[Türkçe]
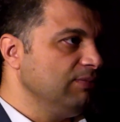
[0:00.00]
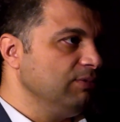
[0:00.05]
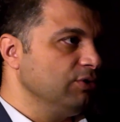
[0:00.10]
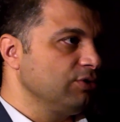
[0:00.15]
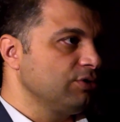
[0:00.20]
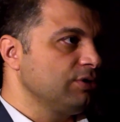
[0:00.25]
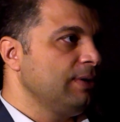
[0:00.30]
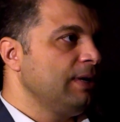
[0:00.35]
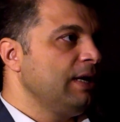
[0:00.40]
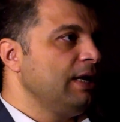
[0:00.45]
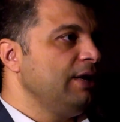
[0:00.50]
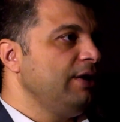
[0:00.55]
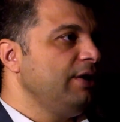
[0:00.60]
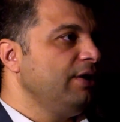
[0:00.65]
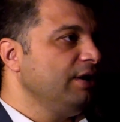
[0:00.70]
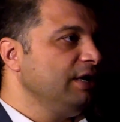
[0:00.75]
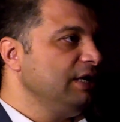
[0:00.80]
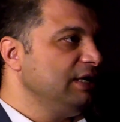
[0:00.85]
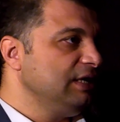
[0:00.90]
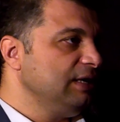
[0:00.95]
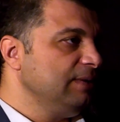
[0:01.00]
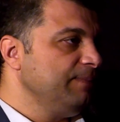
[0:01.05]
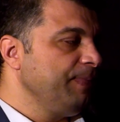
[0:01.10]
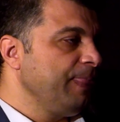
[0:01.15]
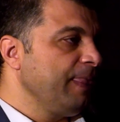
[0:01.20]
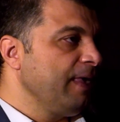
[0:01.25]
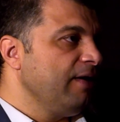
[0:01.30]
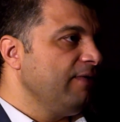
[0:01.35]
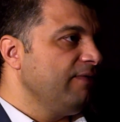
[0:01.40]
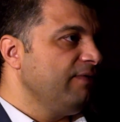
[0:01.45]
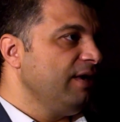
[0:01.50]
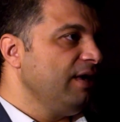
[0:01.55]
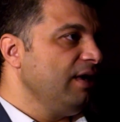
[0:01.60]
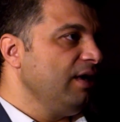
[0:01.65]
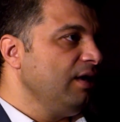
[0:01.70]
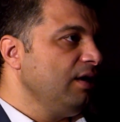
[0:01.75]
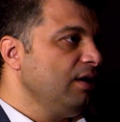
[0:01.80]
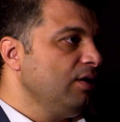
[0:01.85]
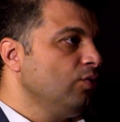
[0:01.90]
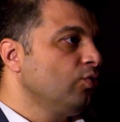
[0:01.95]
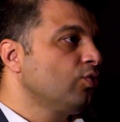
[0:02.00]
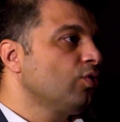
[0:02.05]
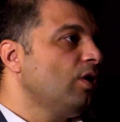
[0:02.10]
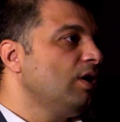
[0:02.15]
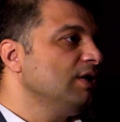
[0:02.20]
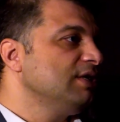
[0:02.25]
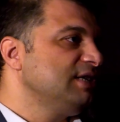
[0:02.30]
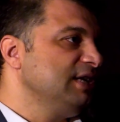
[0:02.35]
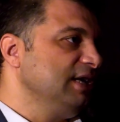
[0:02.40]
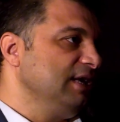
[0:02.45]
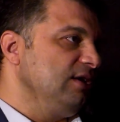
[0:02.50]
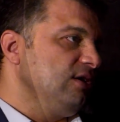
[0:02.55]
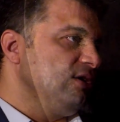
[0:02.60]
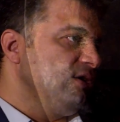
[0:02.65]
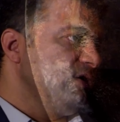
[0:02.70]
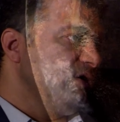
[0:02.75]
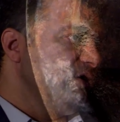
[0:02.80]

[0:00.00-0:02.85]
demiyor. Nairi ve Uruadri